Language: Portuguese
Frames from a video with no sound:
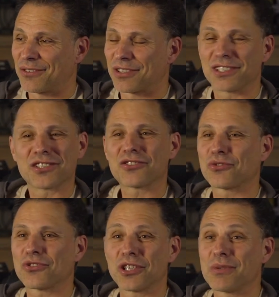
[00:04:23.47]
os artistas
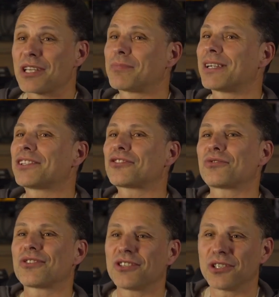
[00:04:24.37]
surgiram e as bandas
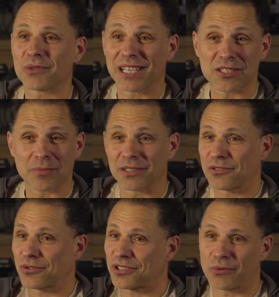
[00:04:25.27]
surgiam, as grandes
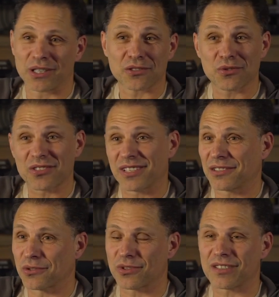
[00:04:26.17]
bandas dos 50, dos
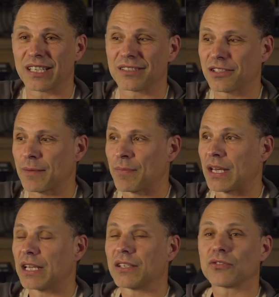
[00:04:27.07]
60, dos 70,
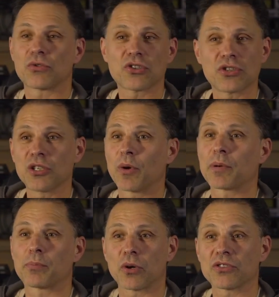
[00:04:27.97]
surgiam
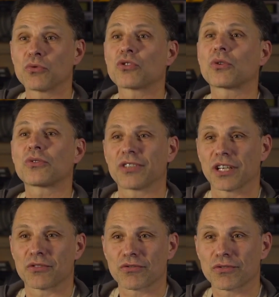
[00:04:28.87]
a propósito dos
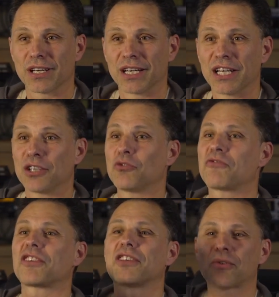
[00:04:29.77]
concertos, do
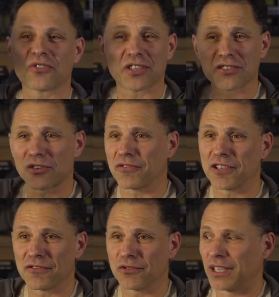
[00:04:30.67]
fazer concertos ao
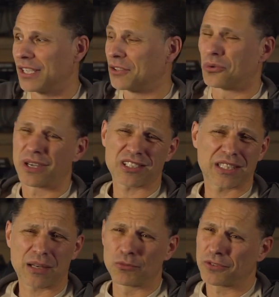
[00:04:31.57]
vivo, do
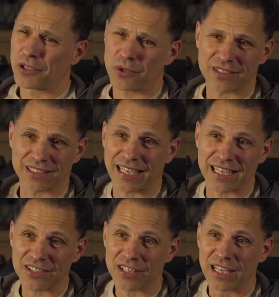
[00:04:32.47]
arrastar multidões
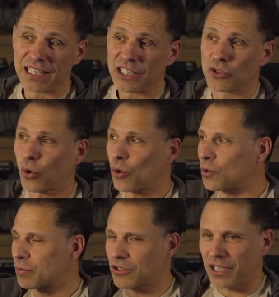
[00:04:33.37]
atrás, e
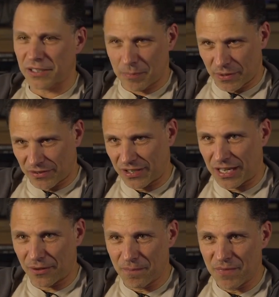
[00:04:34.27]
todo o projeto era
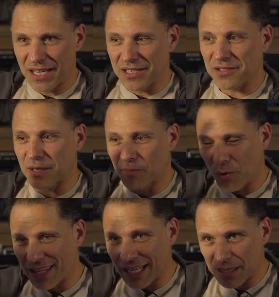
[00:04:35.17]
pensado sempre
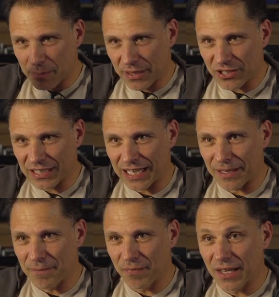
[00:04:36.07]
com a ideia de ir para a
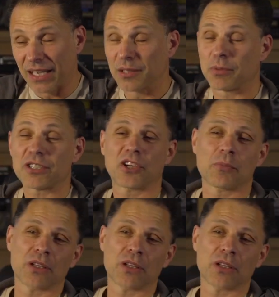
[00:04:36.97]
estrada. Depois veio